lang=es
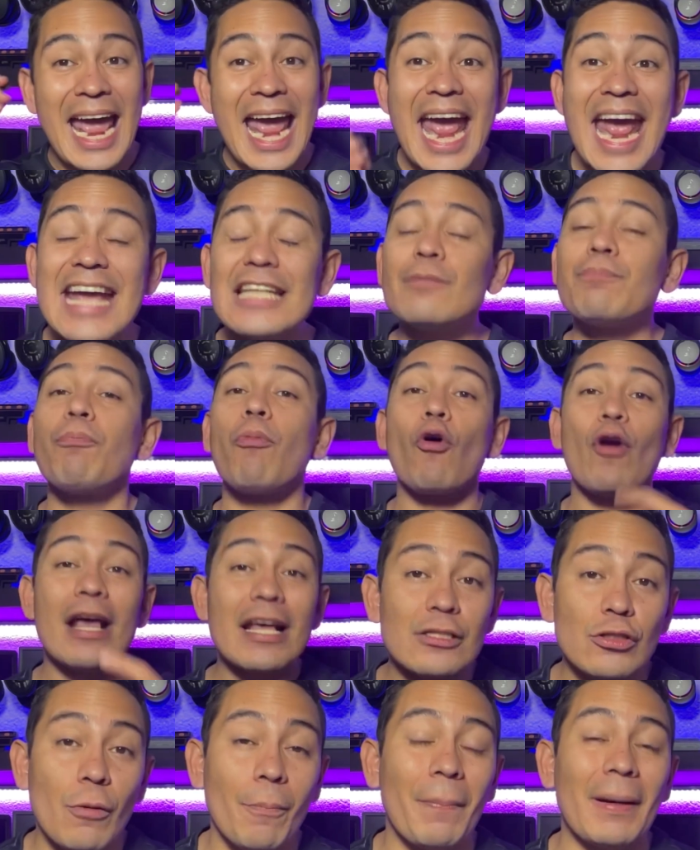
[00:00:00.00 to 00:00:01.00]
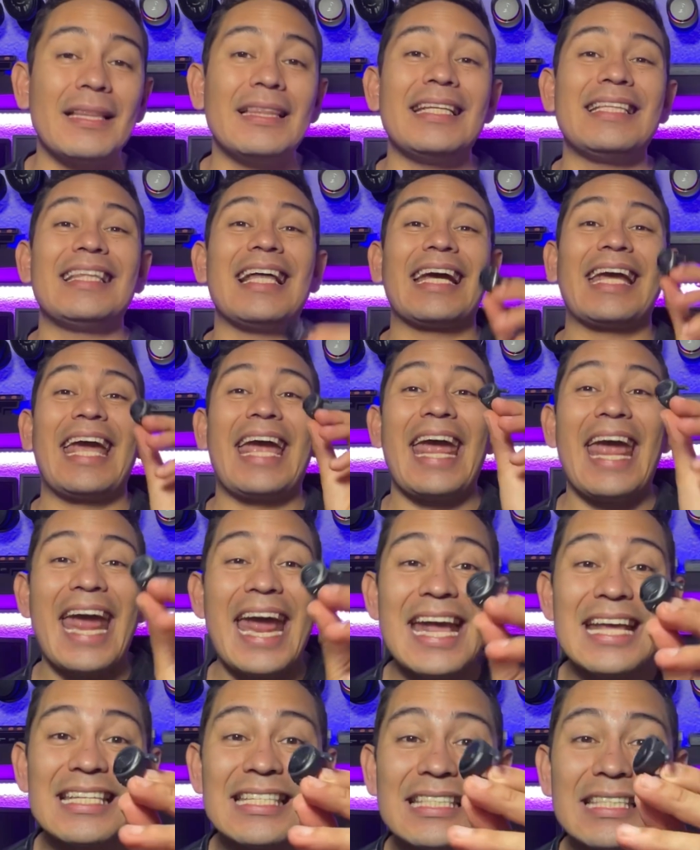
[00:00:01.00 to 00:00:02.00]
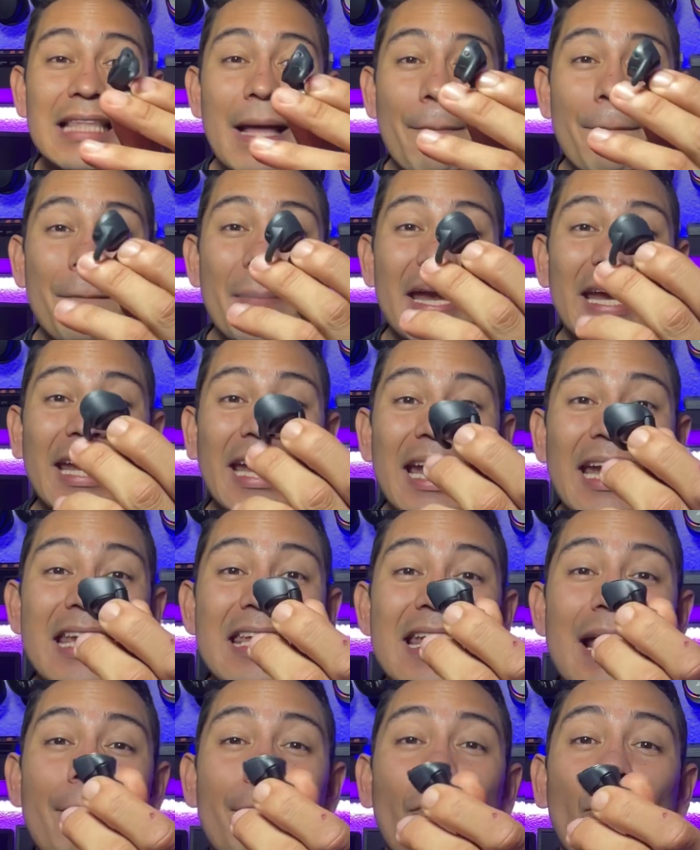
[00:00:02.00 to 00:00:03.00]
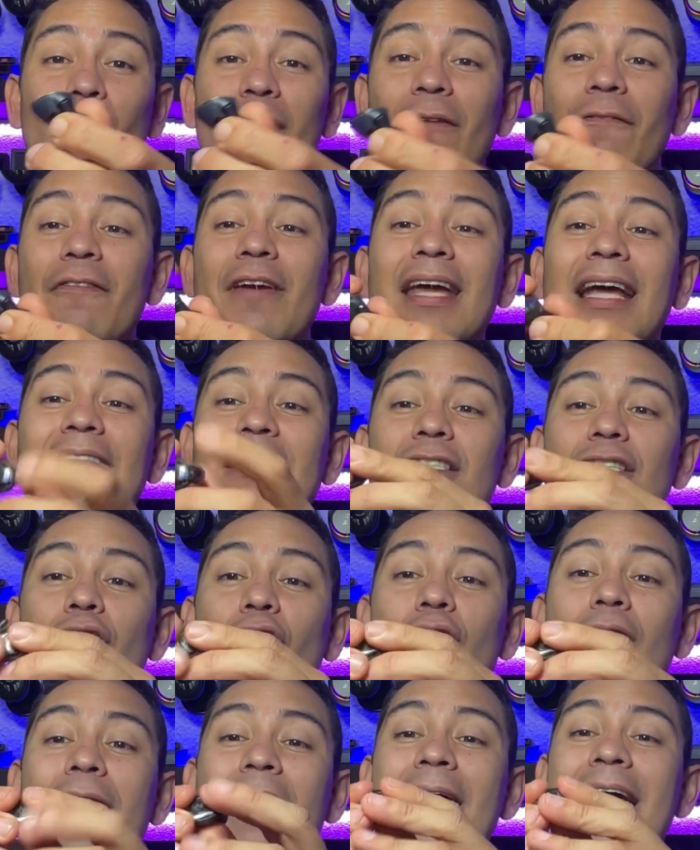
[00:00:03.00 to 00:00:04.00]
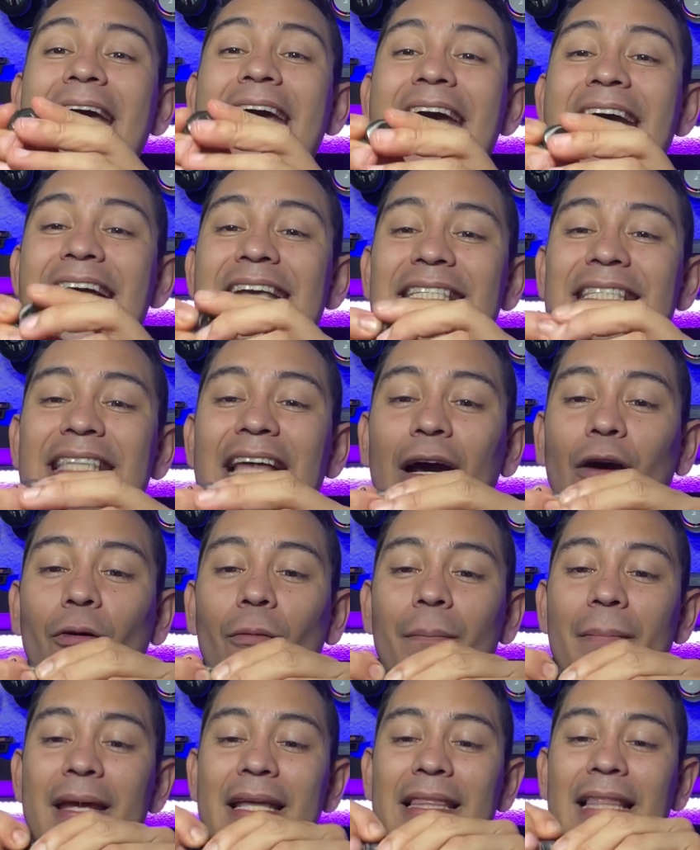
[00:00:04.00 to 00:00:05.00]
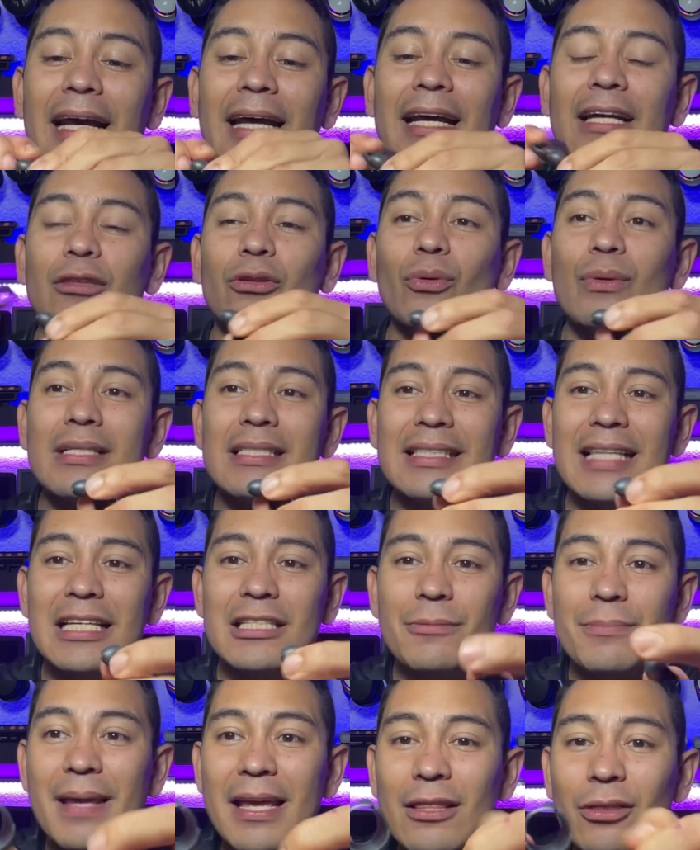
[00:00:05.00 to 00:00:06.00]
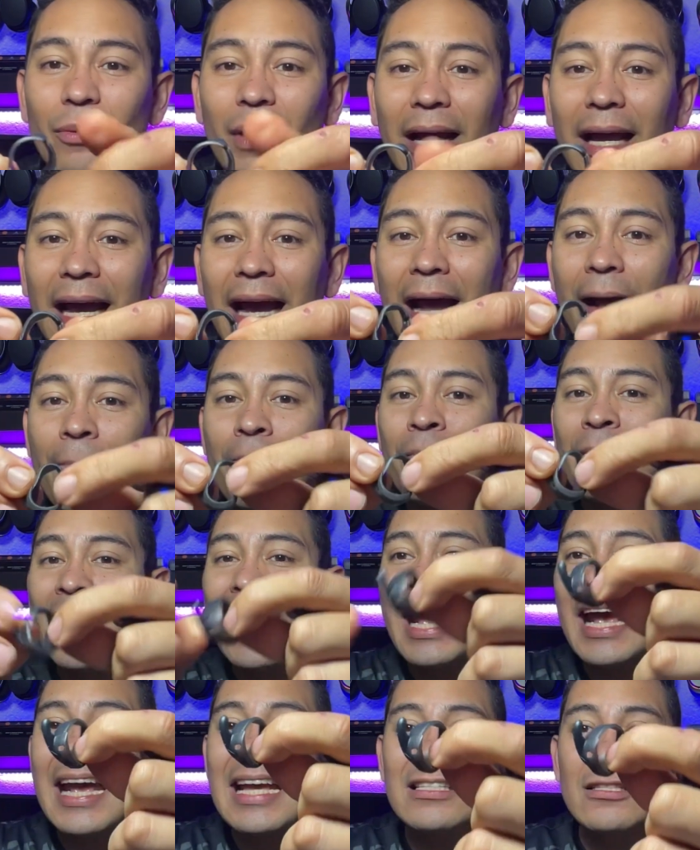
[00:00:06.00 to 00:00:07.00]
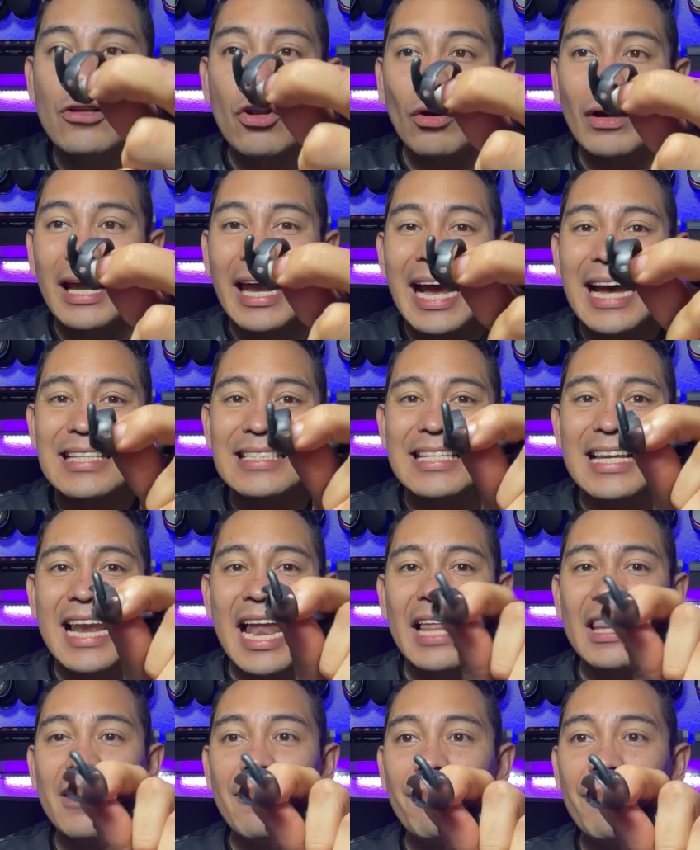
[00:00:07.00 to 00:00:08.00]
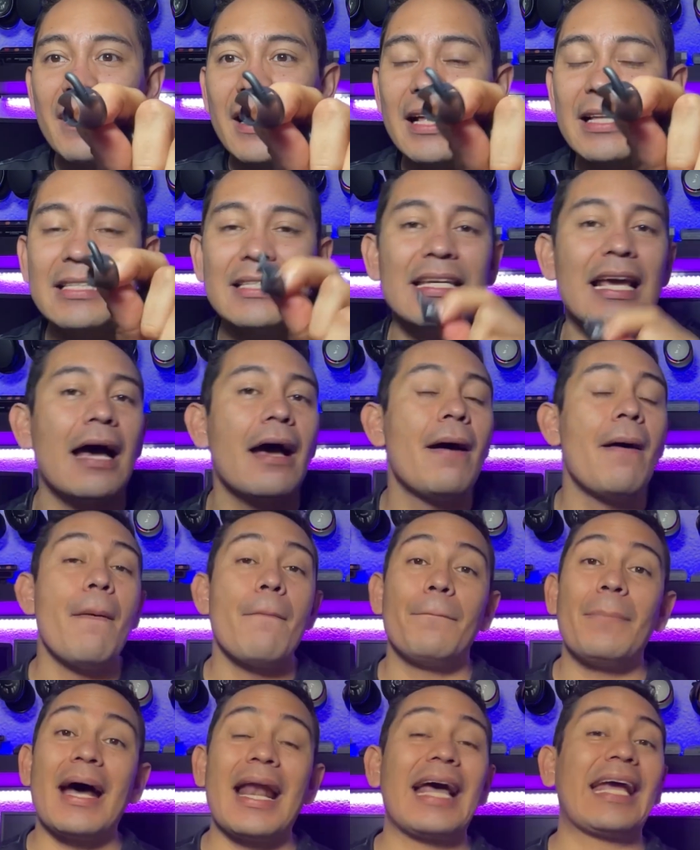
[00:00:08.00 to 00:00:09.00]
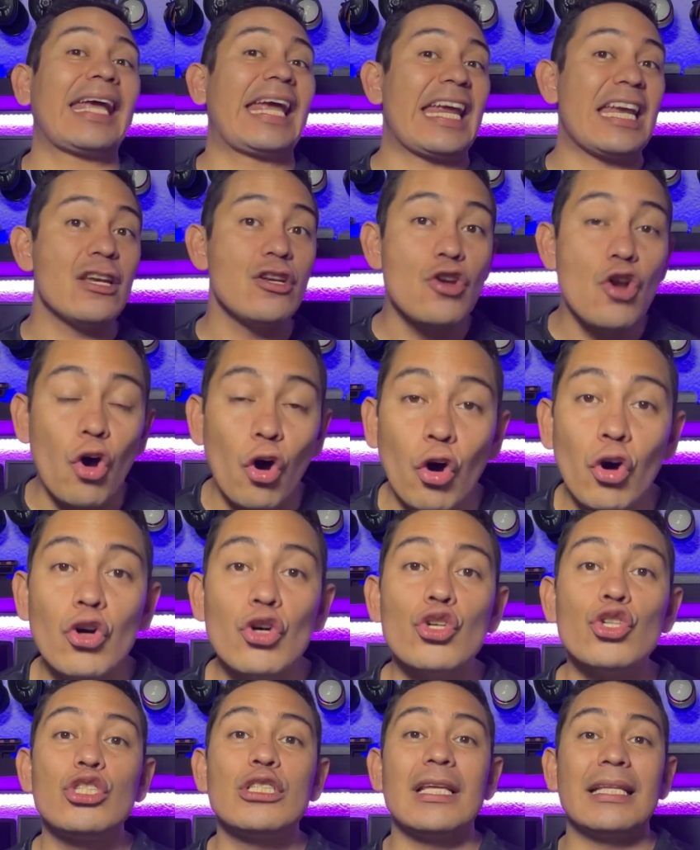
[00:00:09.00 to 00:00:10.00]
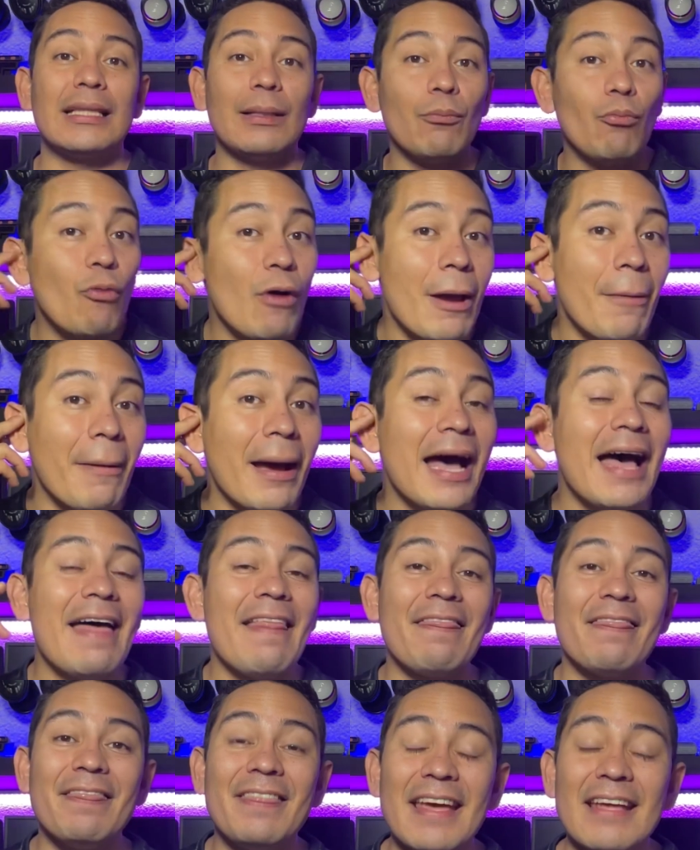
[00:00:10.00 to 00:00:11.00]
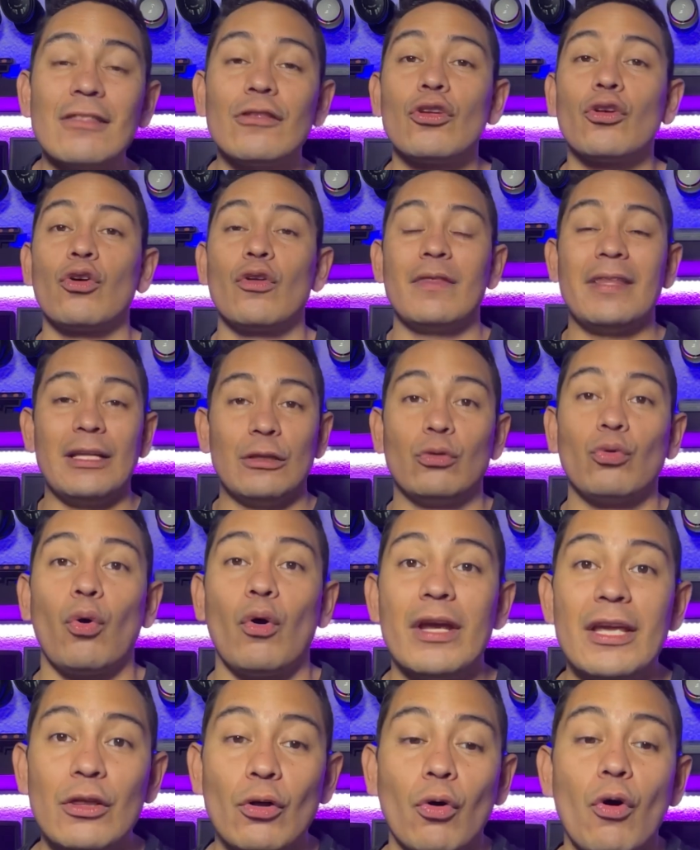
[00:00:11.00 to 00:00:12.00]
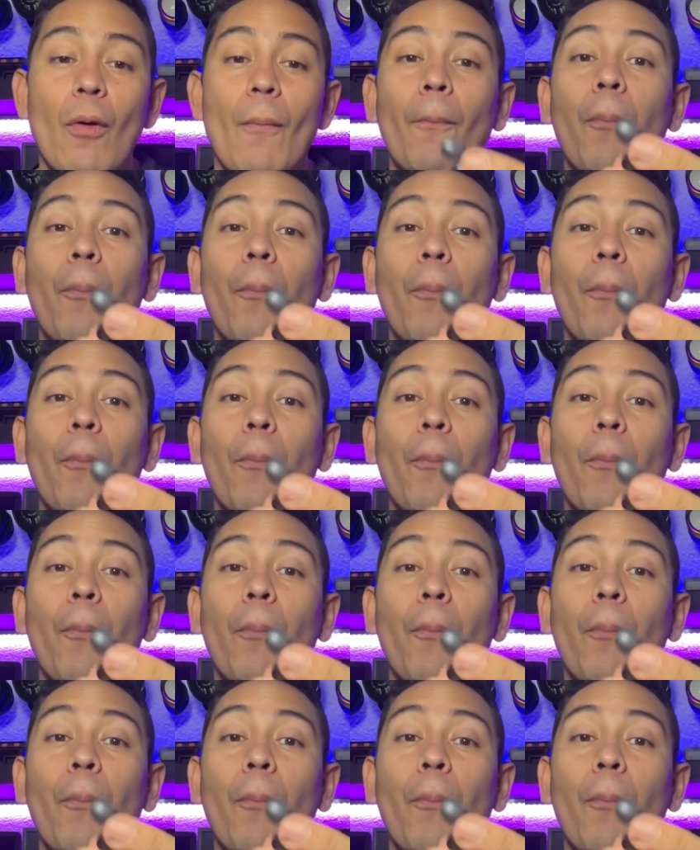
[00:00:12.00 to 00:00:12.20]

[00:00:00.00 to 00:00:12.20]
Es por eso, pandita, que esta pequeña modificación, esta gomita que tú estás viendo acá, es lo que hace la diferencia para que no se te mueva dentro de tu oído.